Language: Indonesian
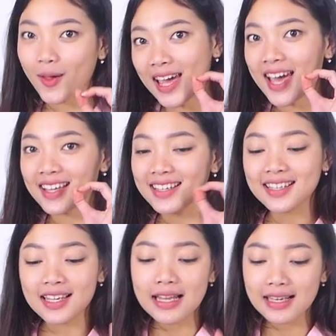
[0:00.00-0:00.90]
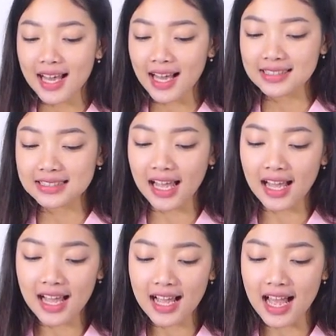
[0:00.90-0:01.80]
oke okay?
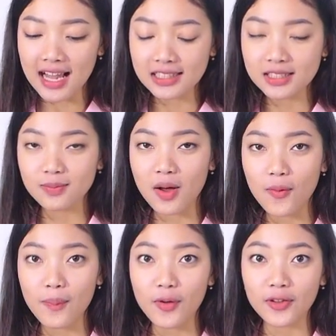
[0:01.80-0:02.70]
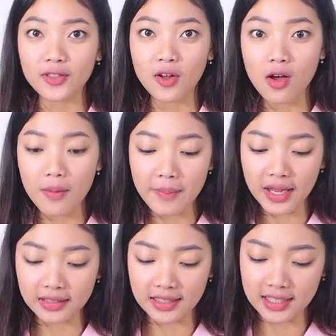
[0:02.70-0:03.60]
Sekarang Kak Alis mau potong
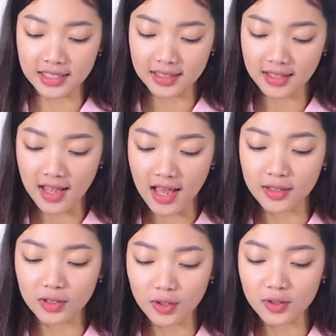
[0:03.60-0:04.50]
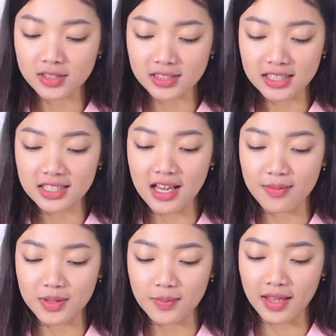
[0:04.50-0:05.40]
bernya ini atau si
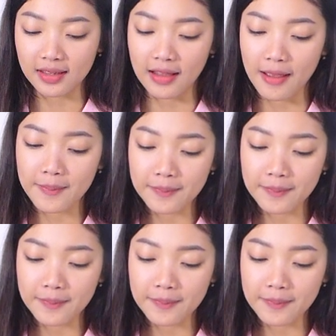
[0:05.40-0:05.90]
gummy bernya.